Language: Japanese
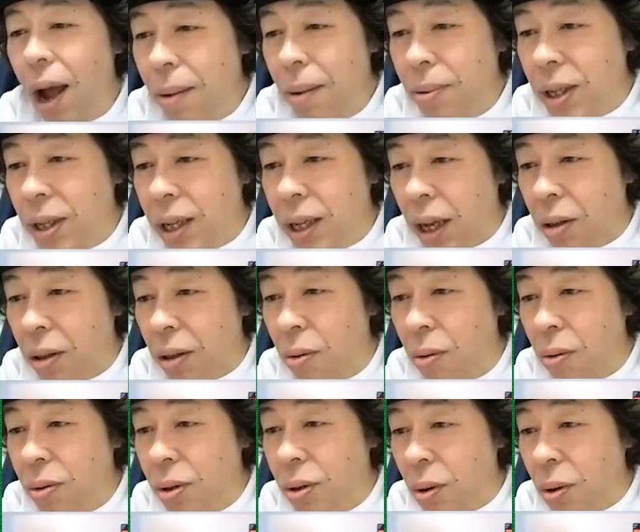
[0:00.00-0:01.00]
廃物や
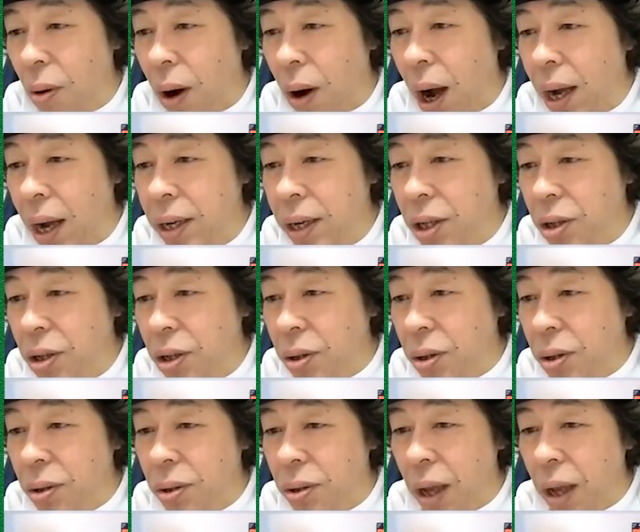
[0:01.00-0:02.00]
毒素を排
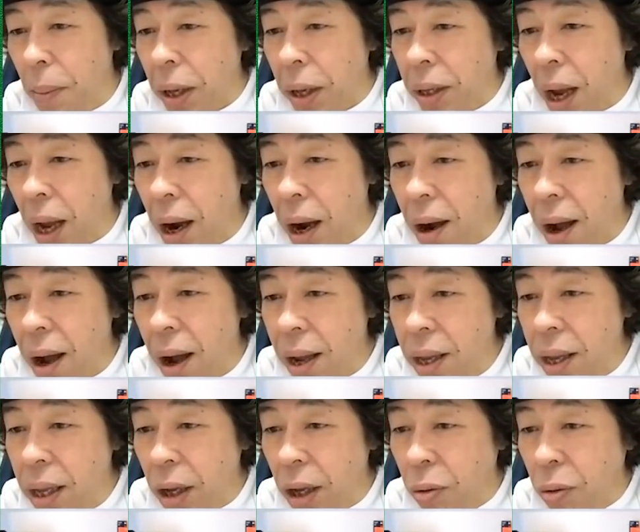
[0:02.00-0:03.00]
出するため、
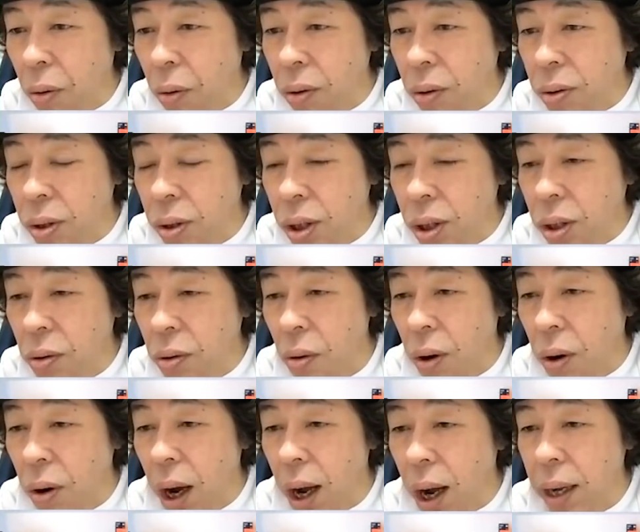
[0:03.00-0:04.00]
高いデトックス
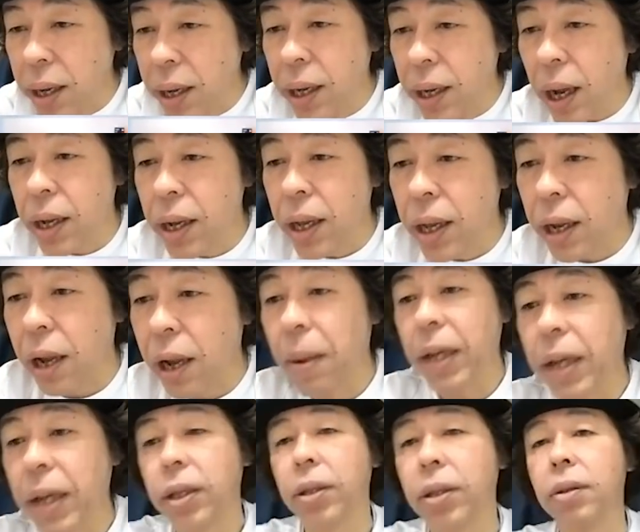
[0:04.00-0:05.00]
効果が期待で
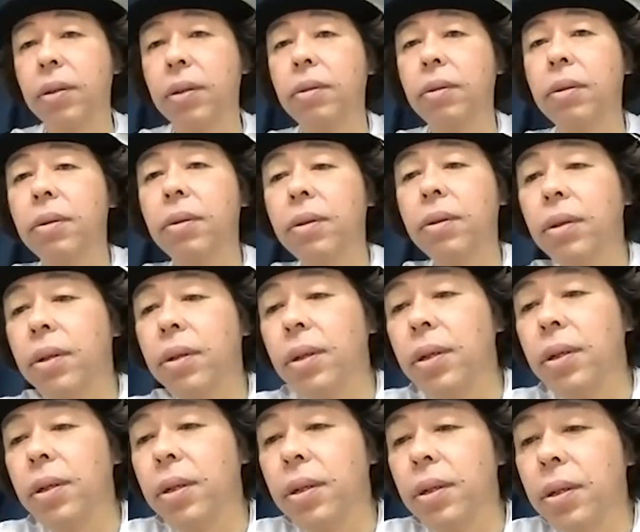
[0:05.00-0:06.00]
きます。全
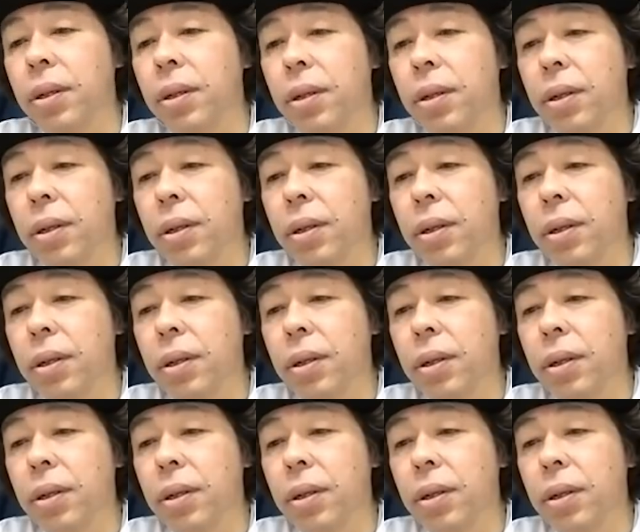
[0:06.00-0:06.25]
部や。